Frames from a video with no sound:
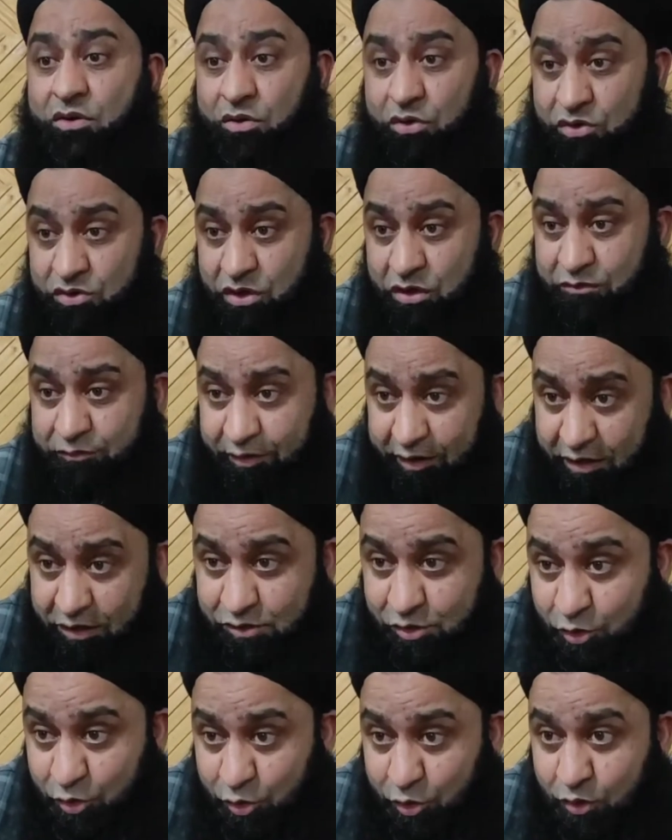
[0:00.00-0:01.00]
गसल
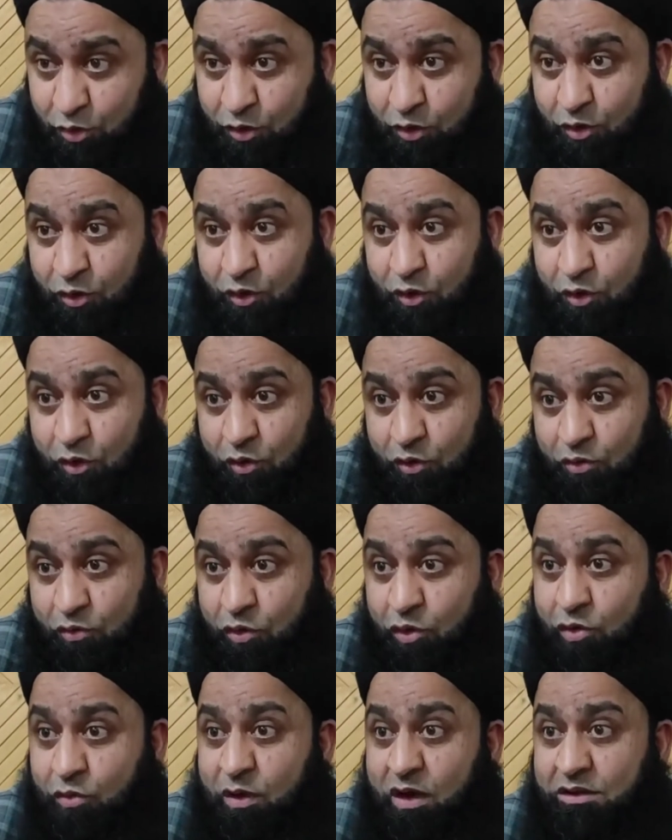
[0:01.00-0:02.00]
फ़र्ज़ हो
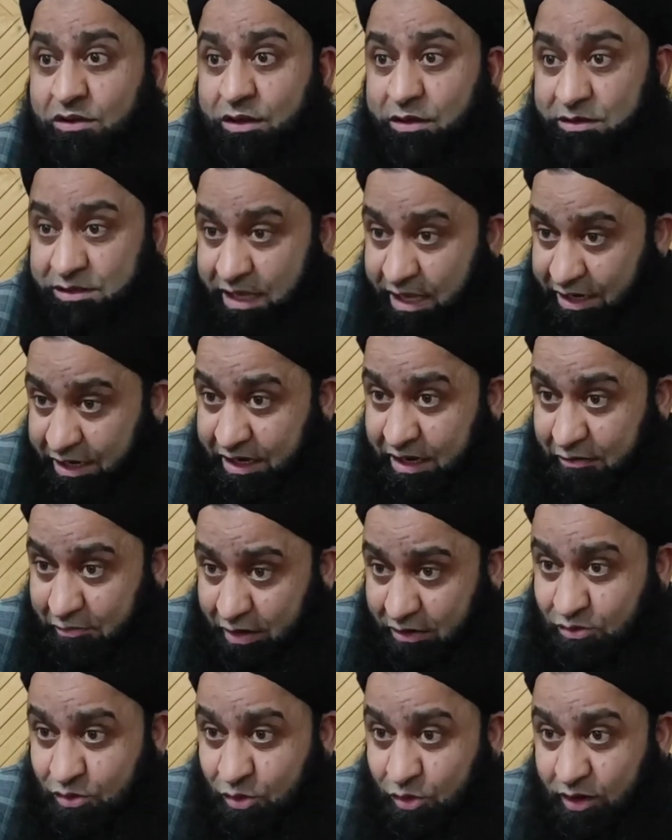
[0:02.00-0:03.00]
और वक्त शहरी का
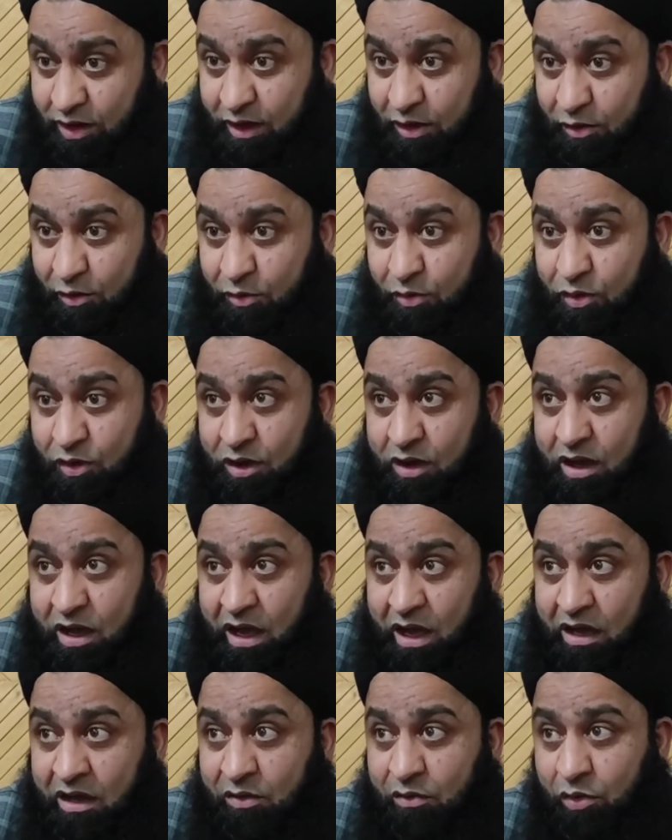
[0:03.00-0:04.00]
वक्त हो गया हो
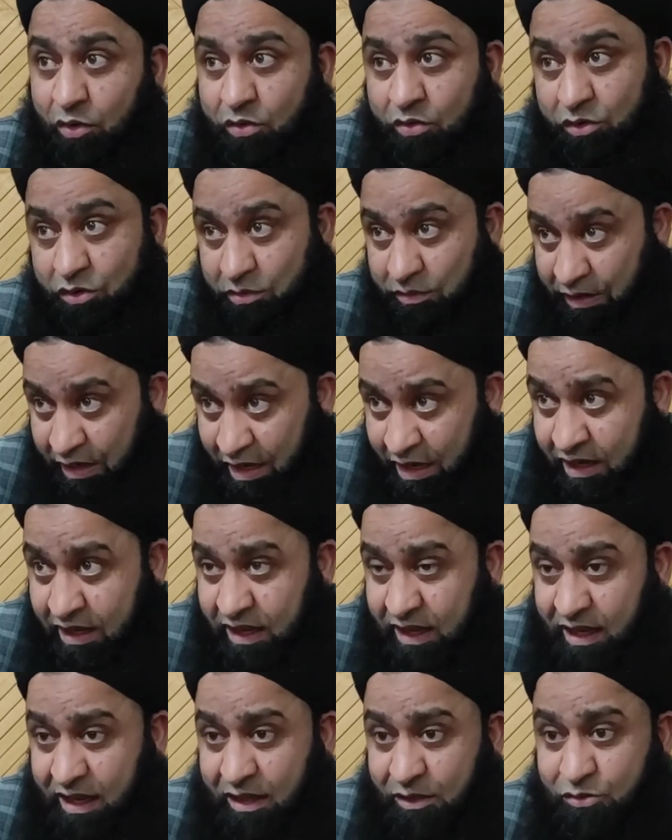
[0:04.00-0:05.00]
अगर वो
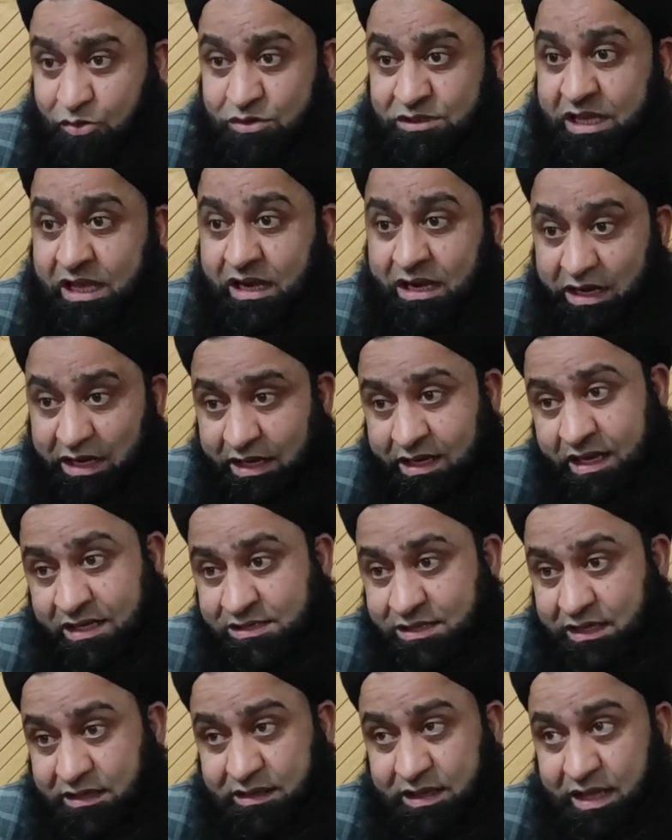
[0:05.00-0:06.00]
नहाएगा तो शहरी नहीं खा
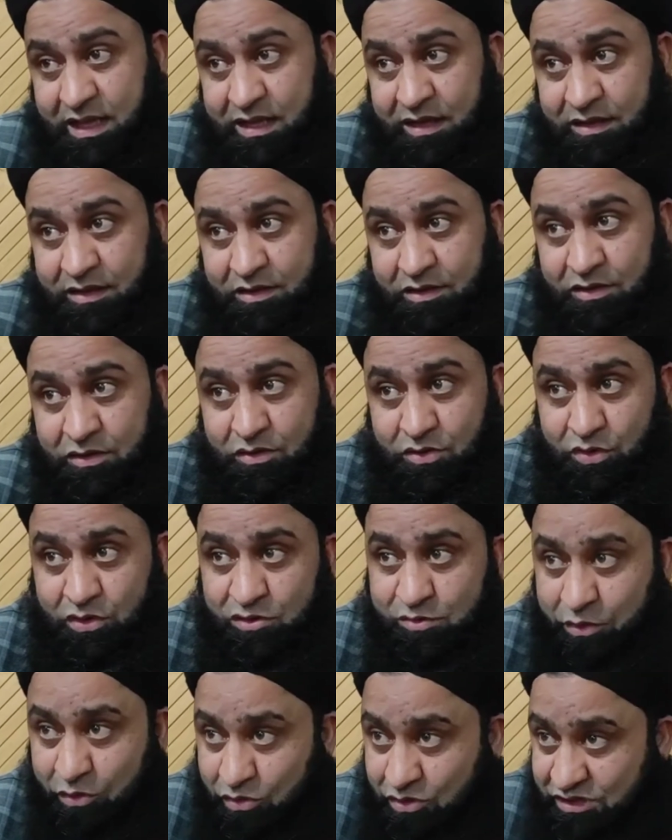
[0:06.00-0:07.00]
सकता है तो
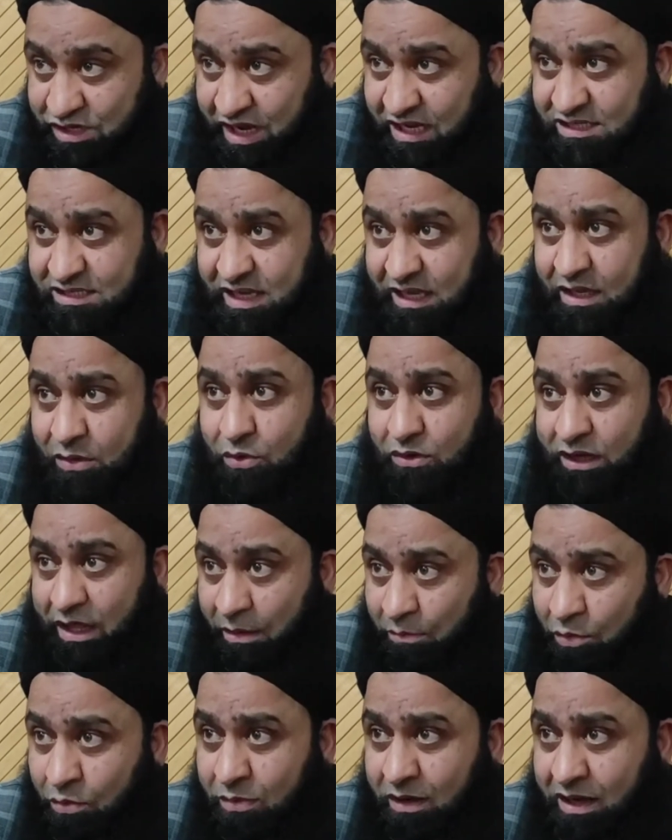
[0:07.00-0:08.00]
इसमें गुंजाइश है कि वो
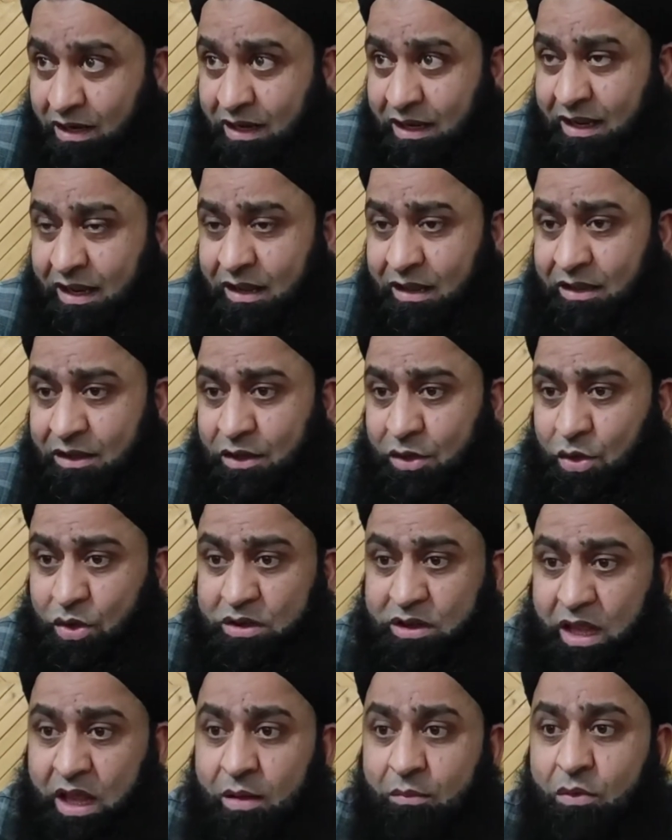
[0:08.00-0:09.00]
तयम कर लेगा
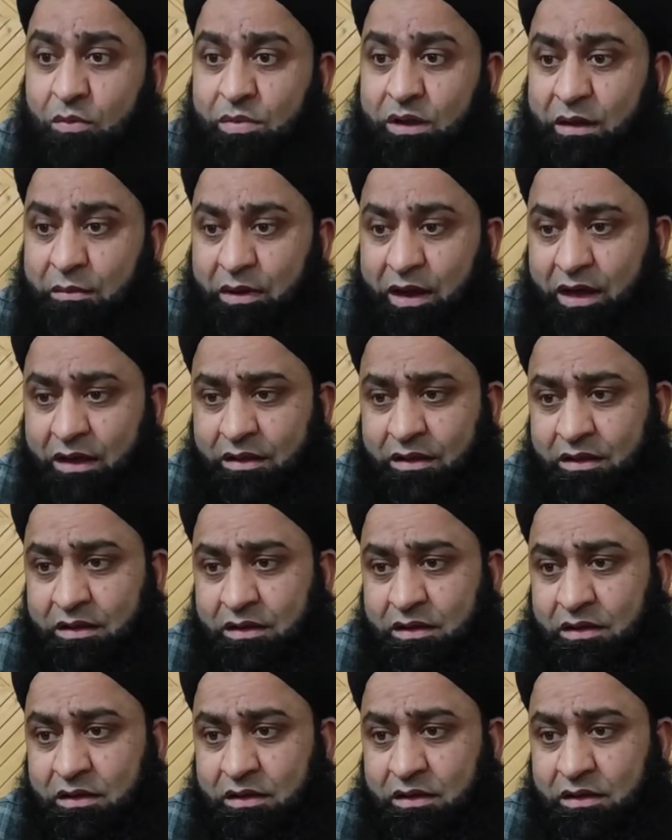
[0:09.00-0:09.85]
और तयम के बाद